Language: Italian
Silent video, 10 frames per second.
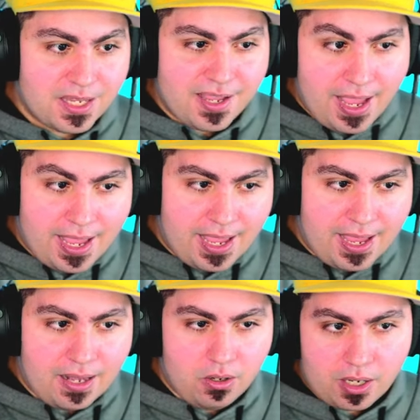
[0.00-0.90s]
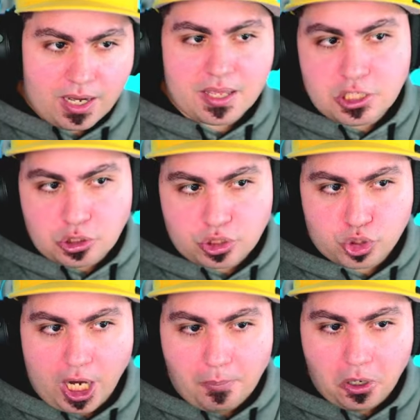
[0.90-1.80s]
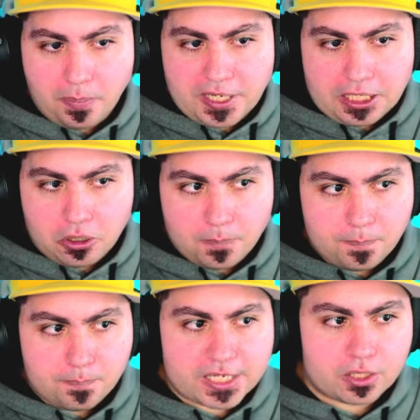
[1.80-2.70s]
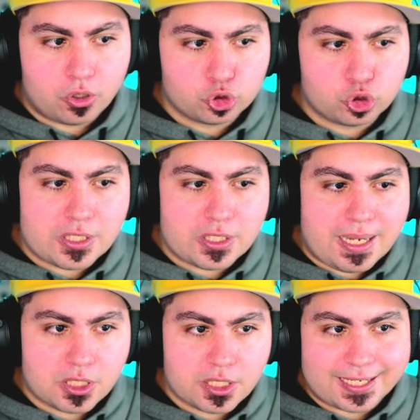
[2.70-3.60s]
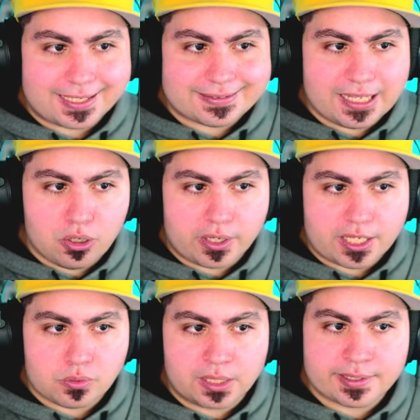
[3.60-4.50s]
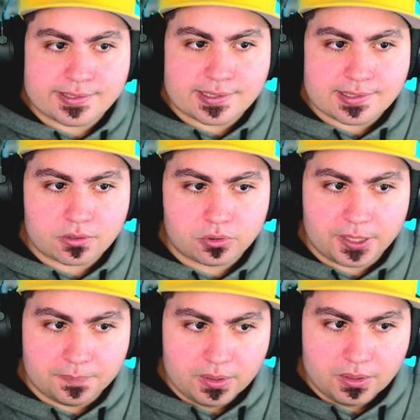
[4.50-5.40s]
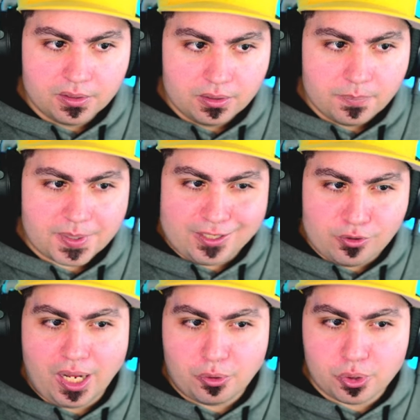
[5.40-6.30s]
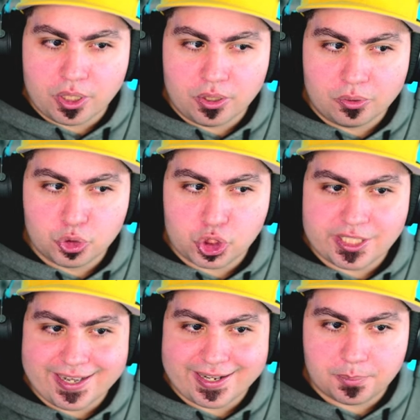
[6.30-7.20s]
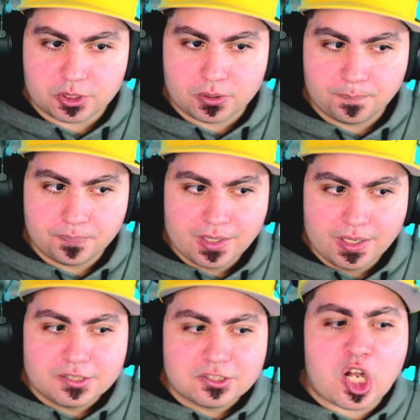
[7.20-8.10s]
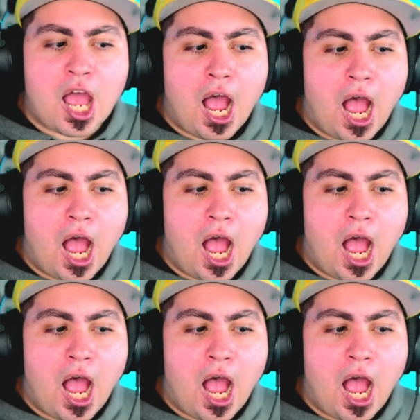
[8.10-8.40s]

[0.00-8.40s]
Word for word: Eh, allora, distruggiamolo, perché no? Perché no? Togliamogli il cartello che ha sulla testa, secondo me. Perché lui, a lui quello, a lui ci tiene, capito? Tra!